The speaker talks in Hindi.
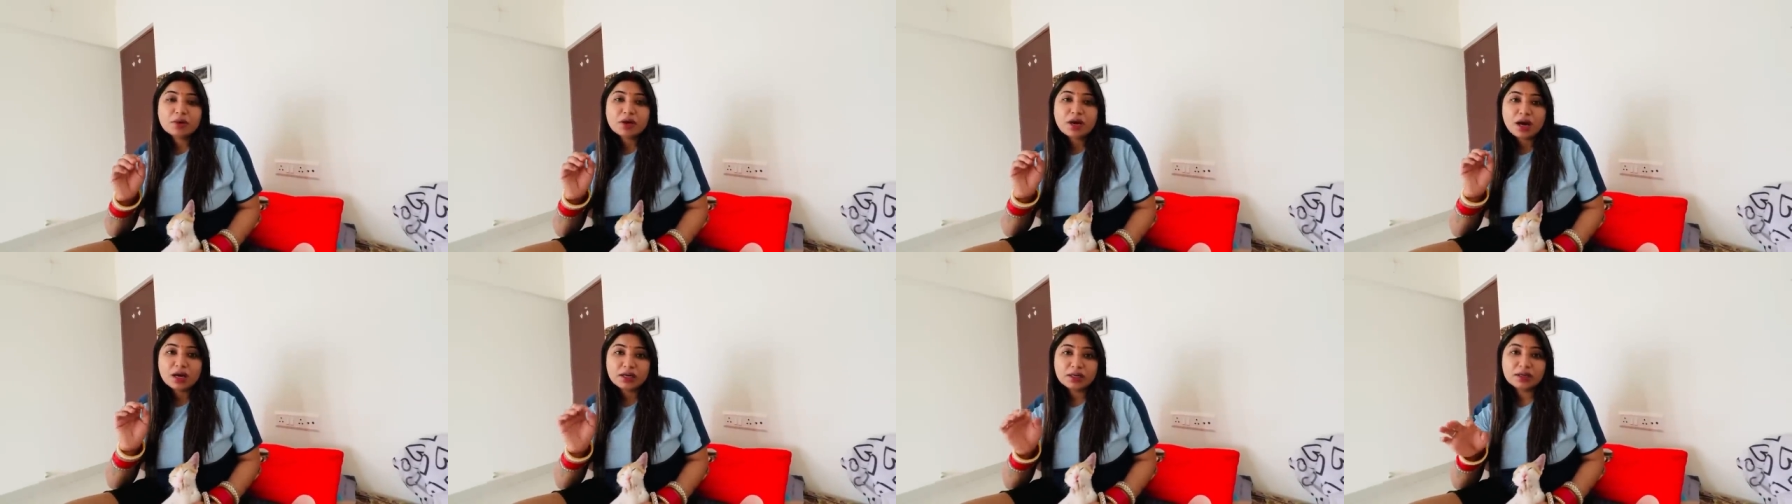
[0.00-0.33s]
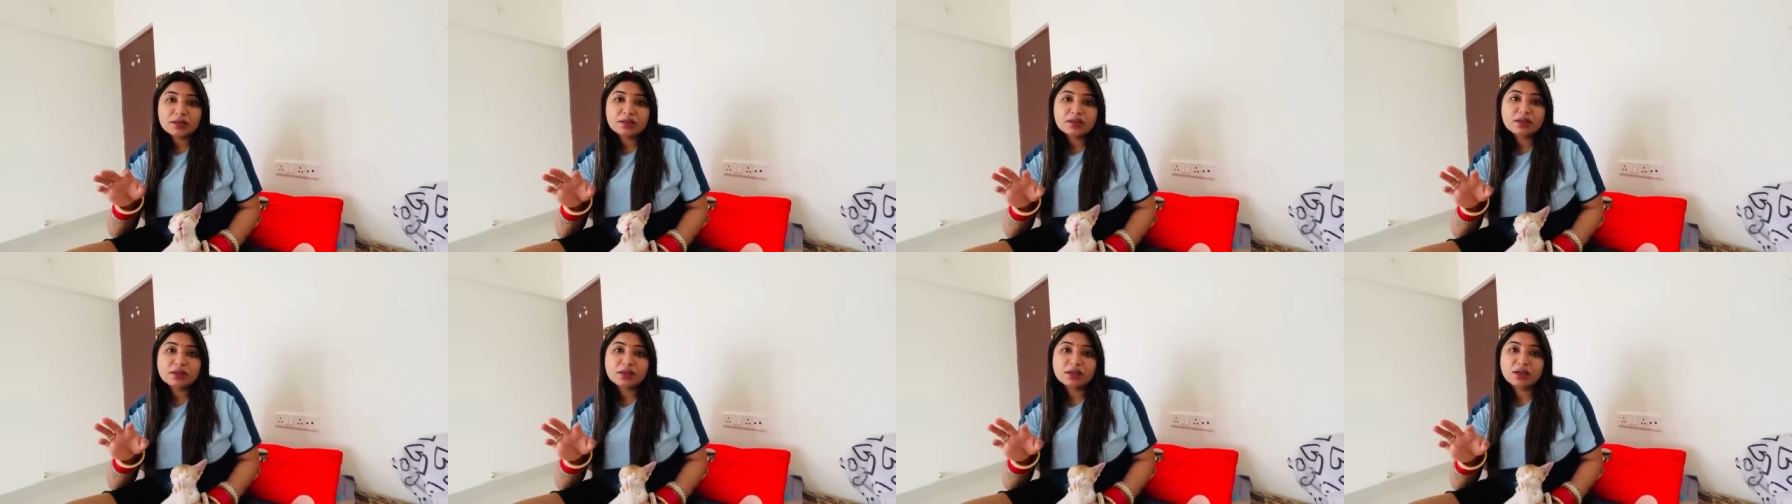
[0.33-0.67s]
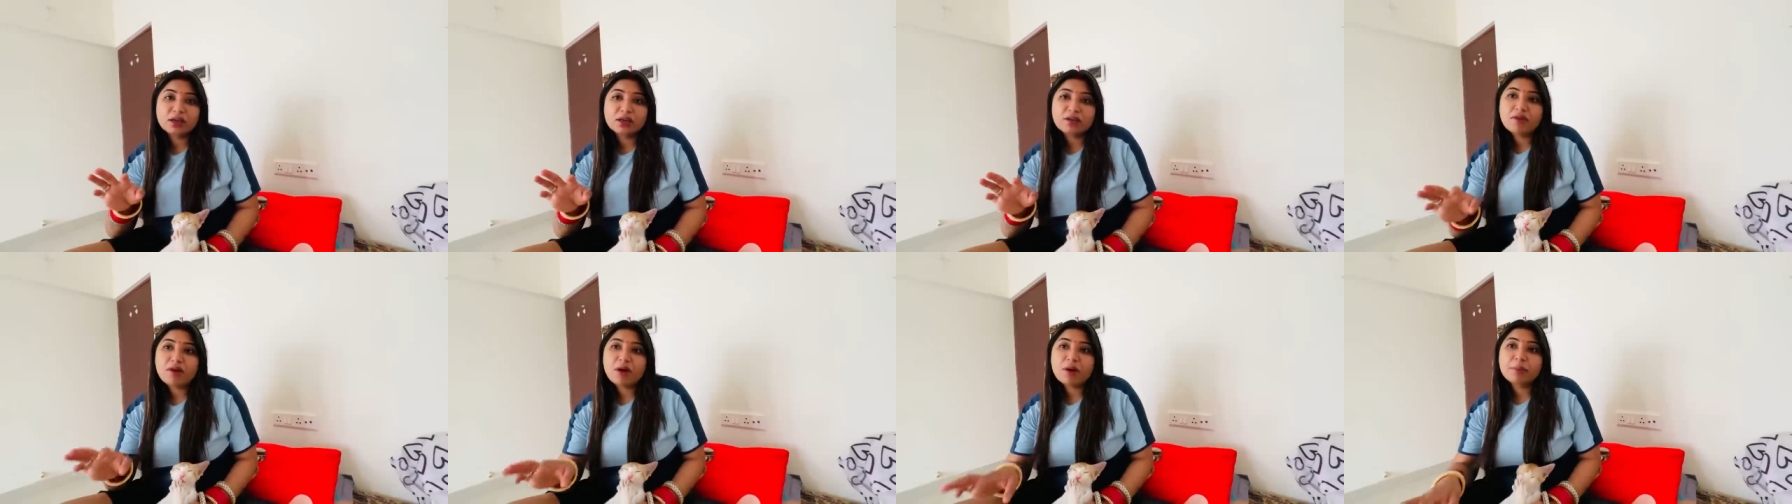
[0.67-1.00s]
कार्टन रखे
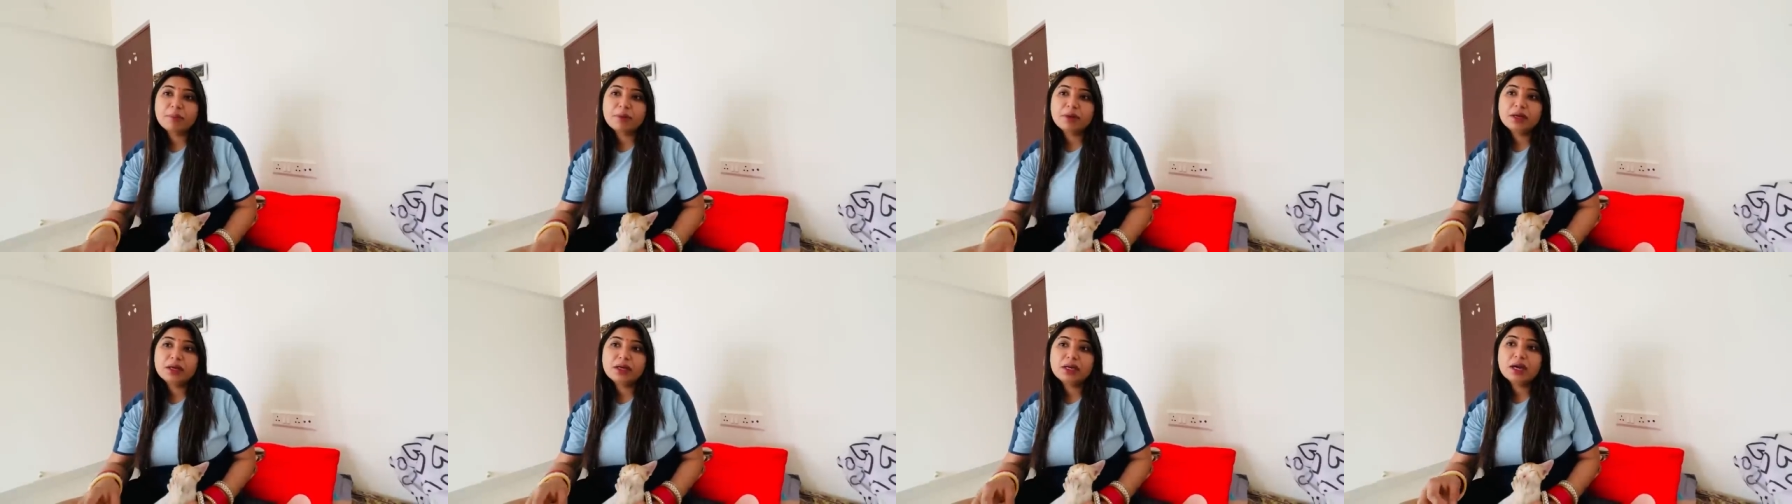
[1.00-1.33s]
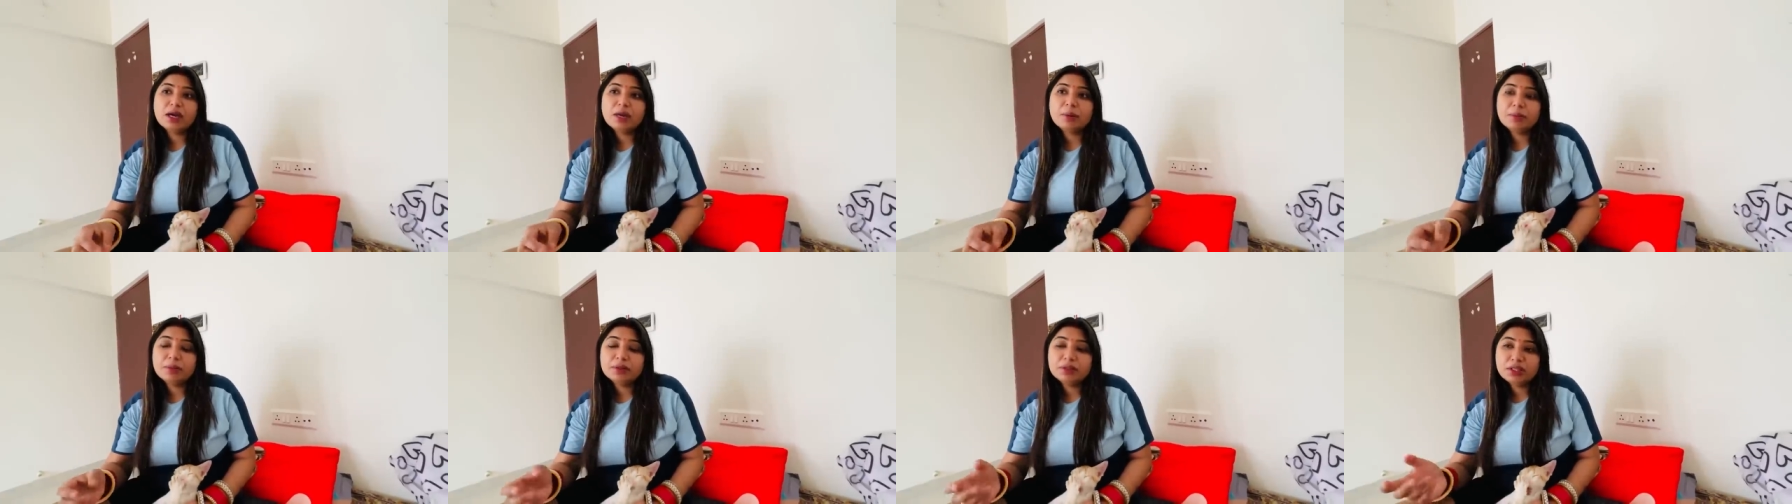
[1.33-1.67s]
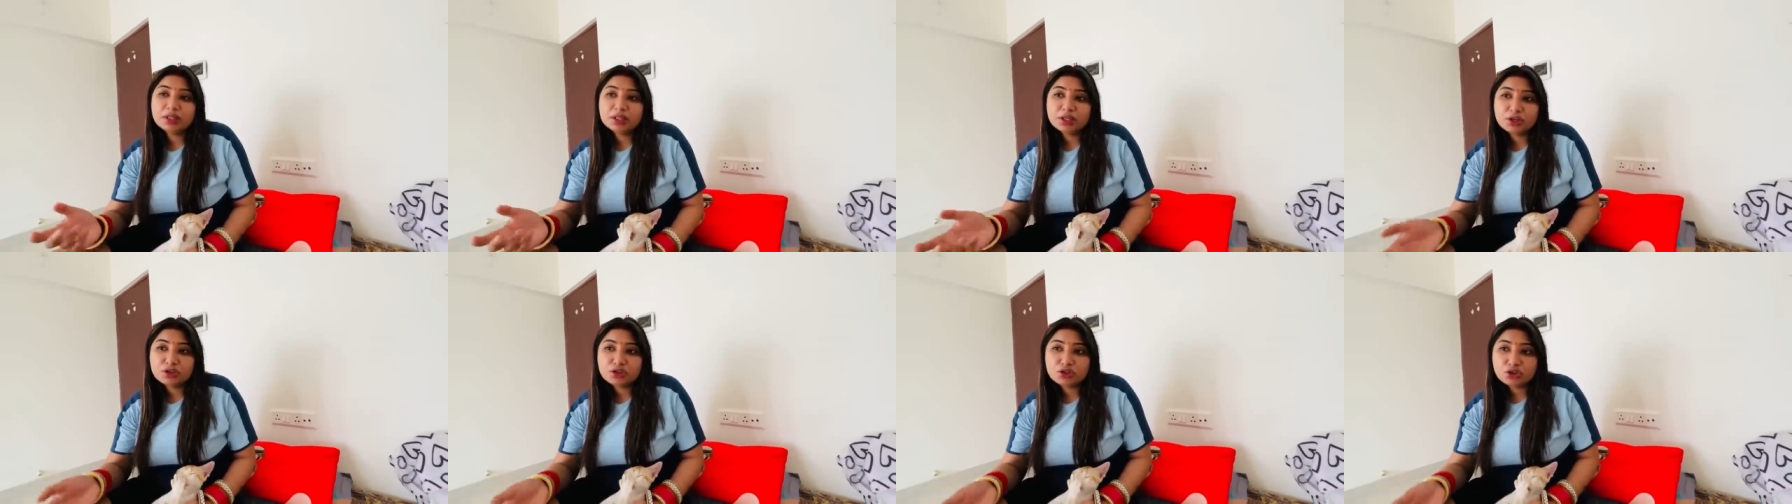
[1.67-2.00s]
हैं वहाँ पे या
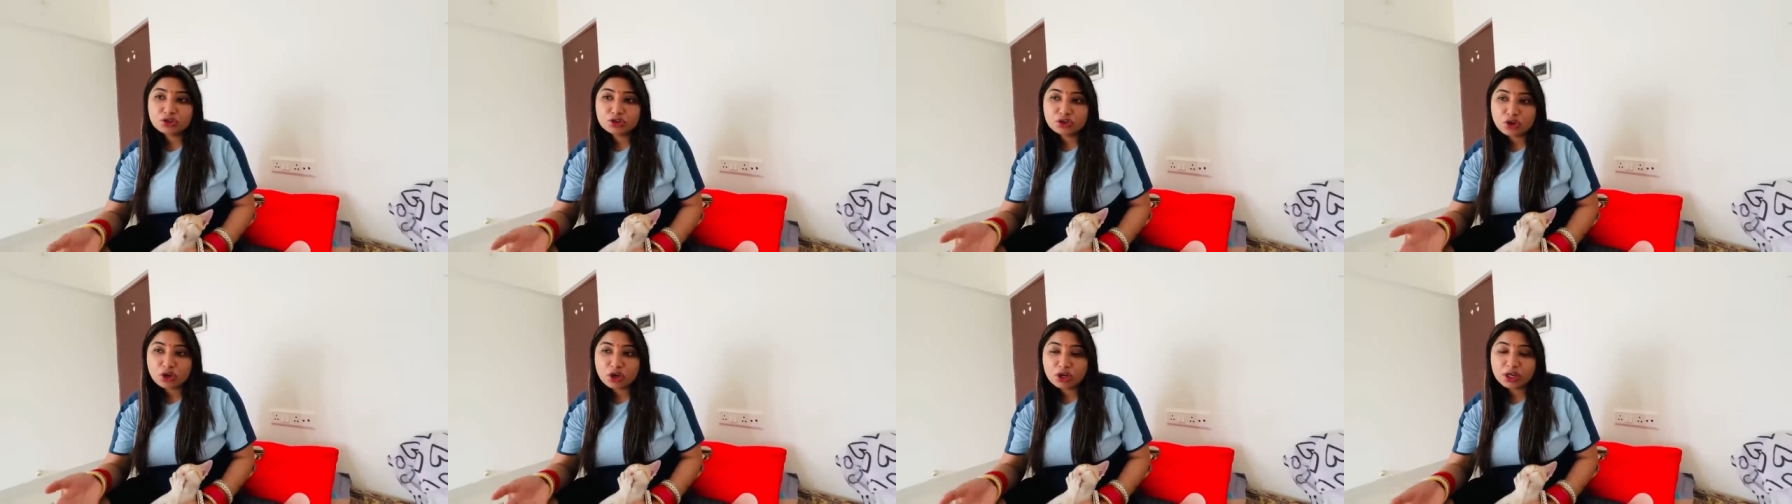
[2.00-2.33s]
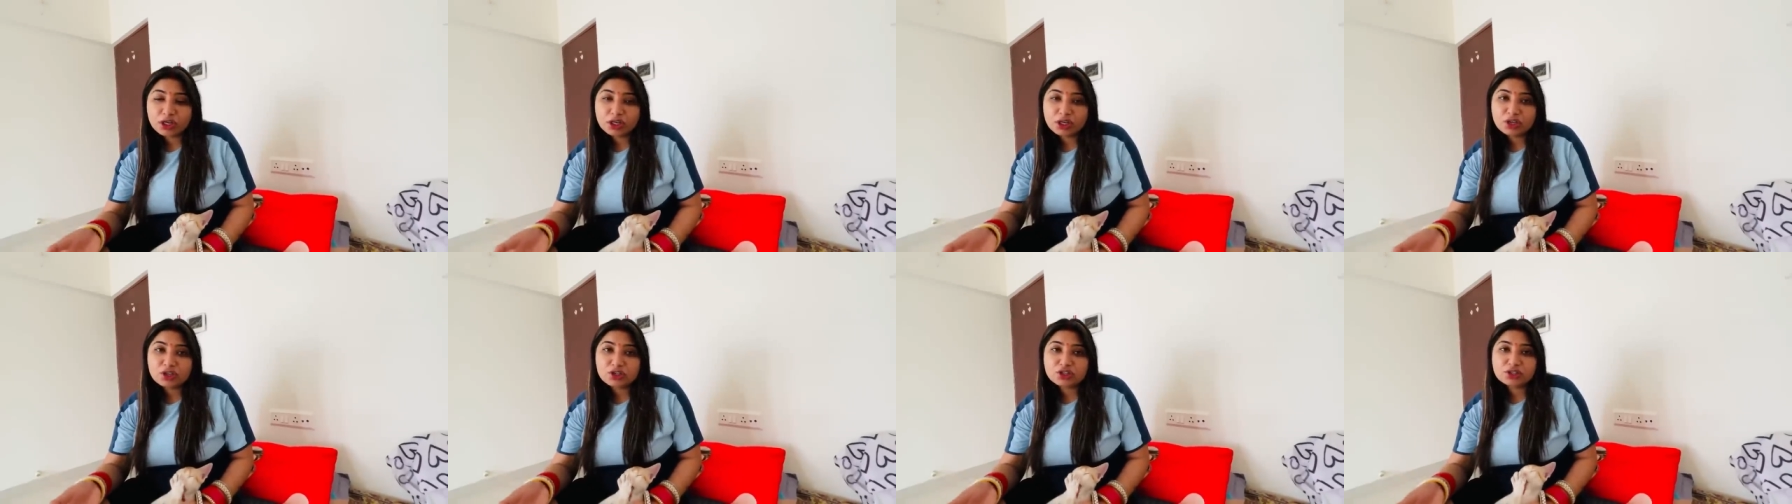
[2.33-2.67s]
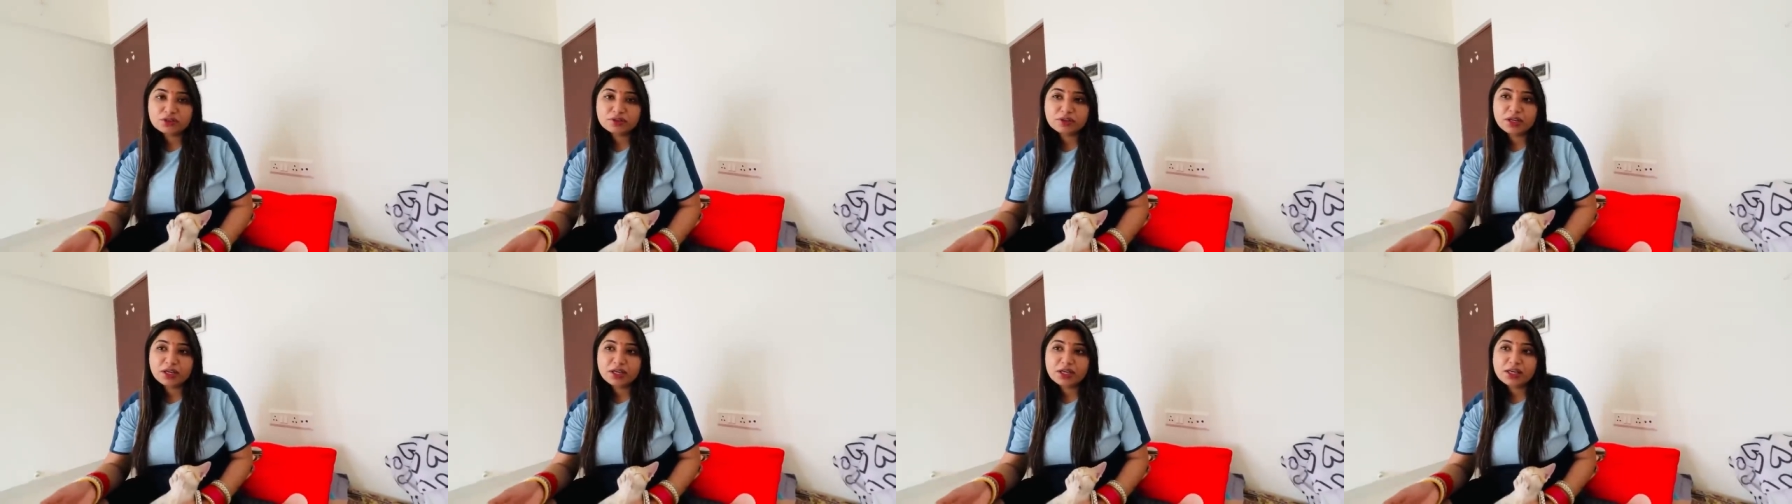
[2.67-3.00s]
मंदिर की जो ड्रॉर है नीचे
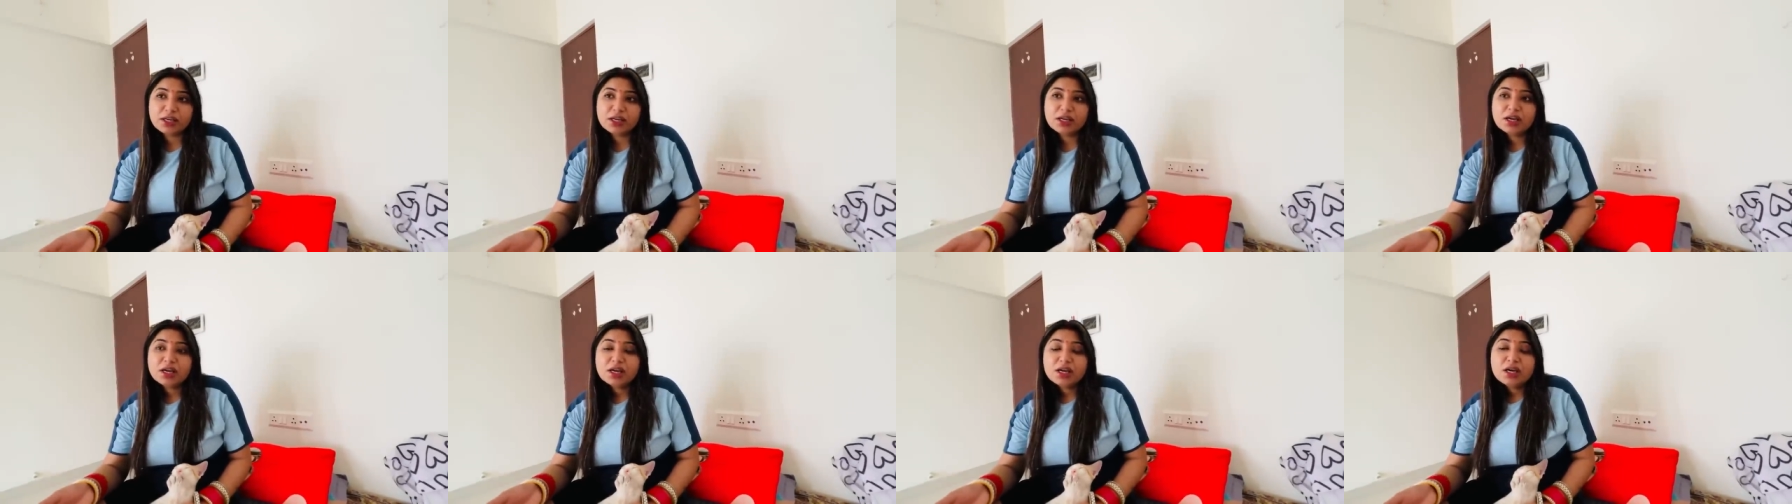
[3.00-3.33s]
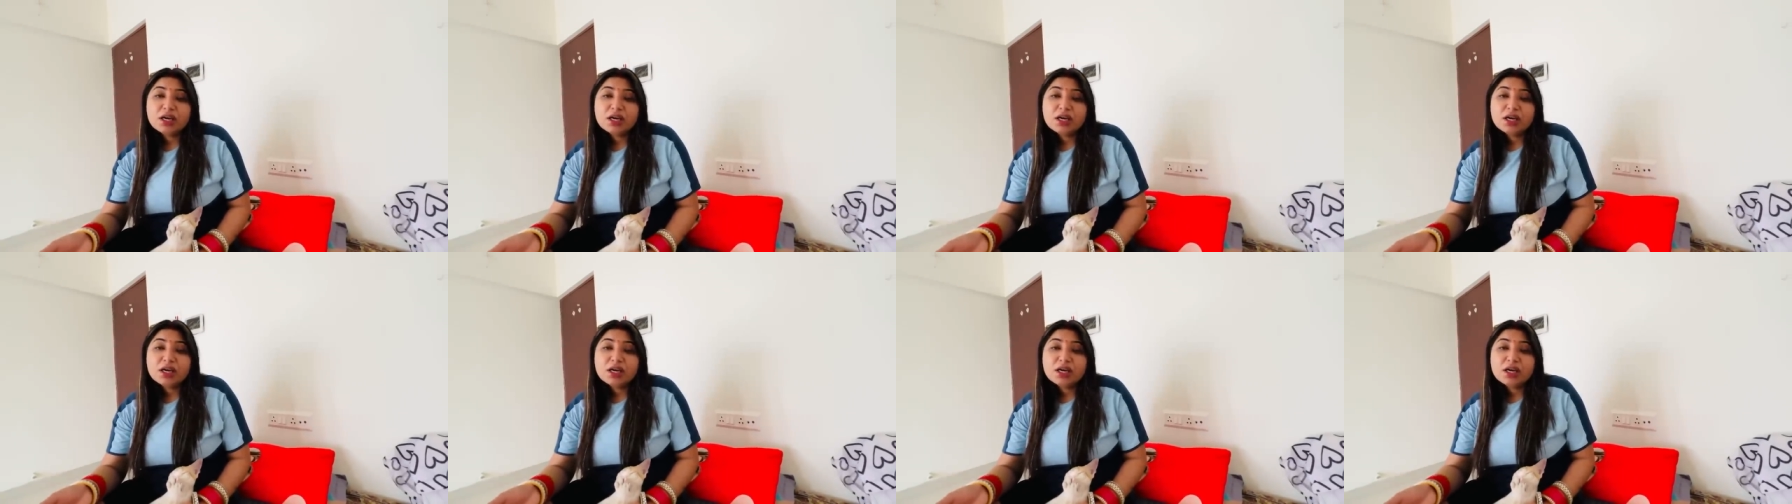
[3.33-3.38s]
वाली